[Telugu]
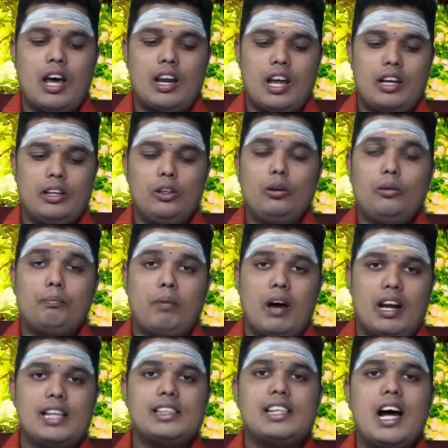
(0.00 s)
అలానే
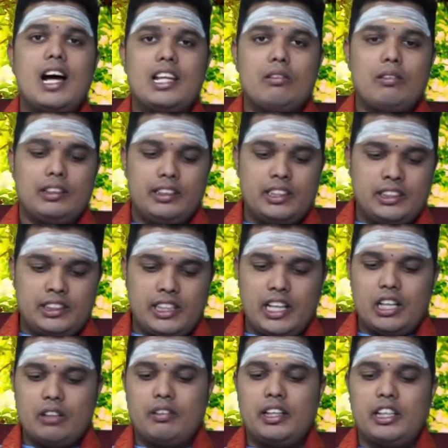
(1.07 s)
ఫలసాయం
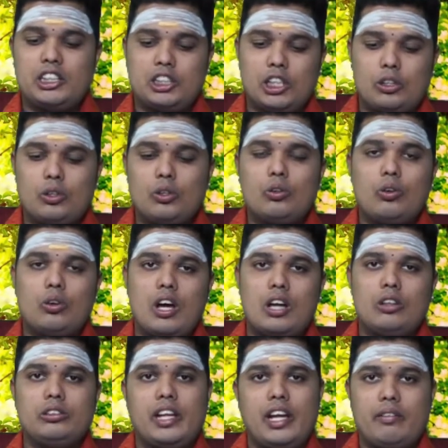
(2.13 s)
అందించేటువంటి చెట్లు
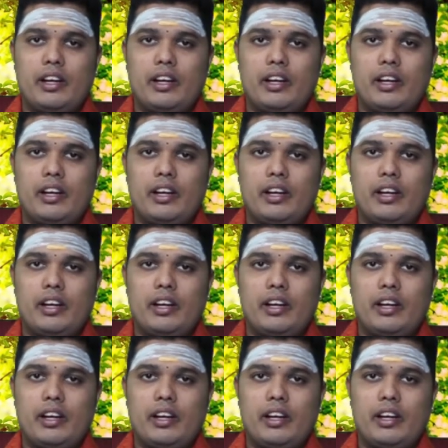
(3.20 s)
కూడాను